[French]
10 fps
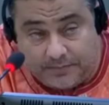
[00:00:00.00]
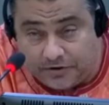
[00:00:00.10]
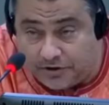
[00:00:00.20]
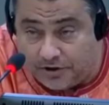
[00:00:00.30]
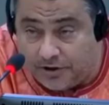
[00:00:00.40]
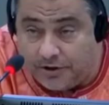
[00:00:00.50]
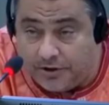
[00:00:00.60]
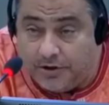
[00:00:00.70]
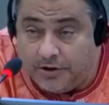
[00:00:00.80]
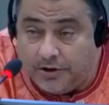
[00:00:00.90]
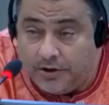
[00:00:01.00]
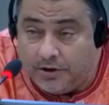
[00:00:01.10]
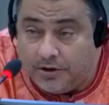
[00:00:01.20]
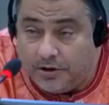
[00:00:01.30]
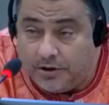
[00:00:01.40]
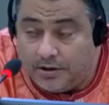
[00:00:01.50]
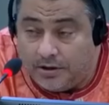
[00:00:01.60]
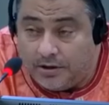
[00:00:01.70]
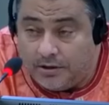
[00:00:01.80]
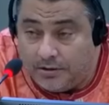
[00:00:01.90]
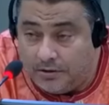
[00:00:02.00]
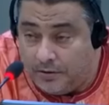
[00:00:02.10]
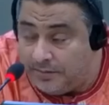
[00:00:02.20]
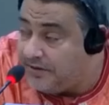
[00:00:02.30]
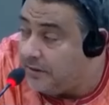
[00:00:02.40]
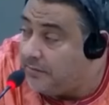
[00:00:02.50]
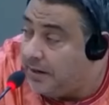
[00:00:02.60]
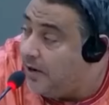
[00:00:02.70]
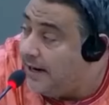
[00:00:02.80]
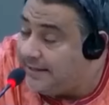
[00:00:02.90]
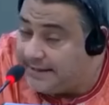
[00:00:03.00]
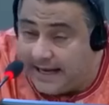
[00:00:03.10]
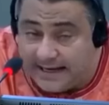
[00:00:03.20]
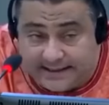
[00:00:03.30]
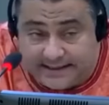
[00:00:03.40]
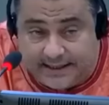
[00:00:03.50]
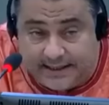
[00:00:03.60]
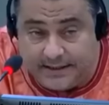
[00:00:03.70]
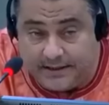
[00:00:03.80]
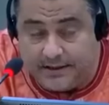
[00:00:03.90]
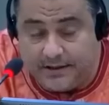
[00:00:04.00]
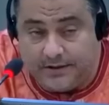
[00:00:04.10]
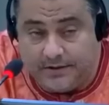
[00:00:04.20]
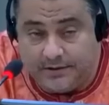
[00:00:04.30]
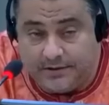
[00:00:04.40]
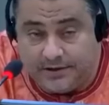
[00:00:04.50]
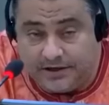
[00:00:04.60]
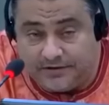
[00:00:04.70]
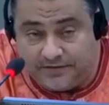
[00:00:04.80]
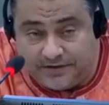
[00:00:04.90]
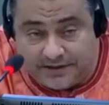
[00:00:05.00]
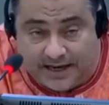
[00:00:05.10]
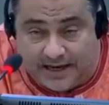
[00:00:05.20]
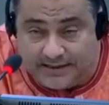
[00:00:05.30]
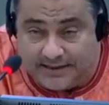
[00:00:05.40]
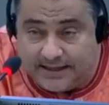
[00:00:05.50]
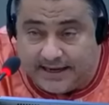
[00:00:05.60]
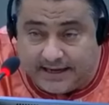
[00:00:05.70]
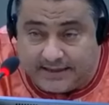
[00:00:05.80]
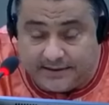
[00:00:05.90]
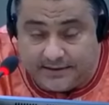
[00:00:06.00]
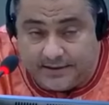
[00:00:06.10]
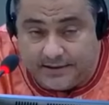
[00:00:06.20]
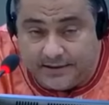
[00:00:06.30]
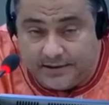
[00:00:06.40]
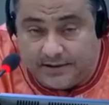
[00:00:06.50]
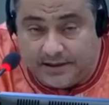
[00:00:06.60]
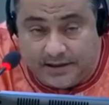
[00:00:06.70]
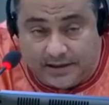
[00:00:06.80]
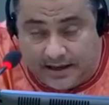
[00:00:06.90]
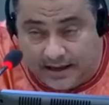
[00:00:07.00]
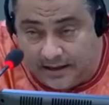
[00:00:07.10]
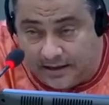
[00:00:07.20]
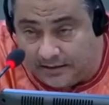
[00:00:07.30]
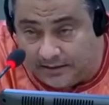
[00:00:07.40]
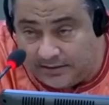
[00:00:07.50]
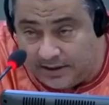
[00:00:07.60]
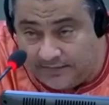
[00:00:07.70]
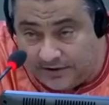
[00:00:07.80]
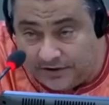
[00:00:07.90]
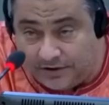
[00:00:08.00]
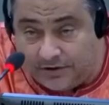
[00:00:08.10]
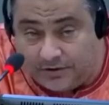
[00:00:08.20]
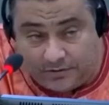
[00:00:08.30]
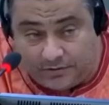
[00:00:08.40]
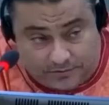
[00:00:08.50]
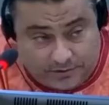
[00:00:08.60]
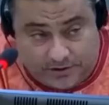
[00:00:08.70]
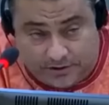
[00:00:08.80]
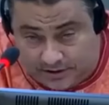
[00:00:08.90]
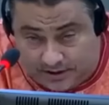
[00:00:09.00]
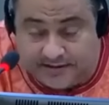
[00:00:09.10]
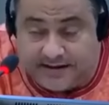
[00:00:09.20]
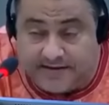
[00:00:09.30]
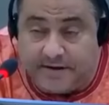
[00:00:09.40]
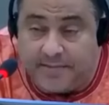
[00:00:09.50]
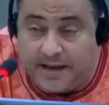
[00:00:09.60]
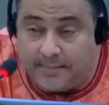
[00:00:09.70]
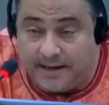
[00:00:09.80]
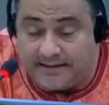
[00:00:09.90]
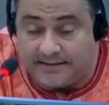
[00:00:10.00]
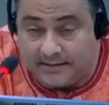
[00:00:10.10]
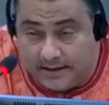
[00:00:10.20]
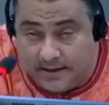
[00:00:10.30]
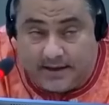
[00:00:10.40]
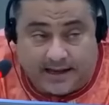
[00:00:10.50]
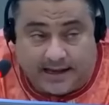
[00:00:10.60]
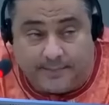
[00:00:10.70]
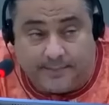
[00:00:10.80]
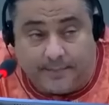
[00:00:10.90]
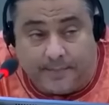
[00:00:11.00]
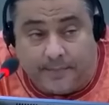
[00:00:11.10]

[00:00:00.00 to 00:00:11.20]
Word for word: parce que euh, le président Gbagbo a été arrêté. J'ai suivi ça en direct de la télévision qu'ils avaient mis en place à la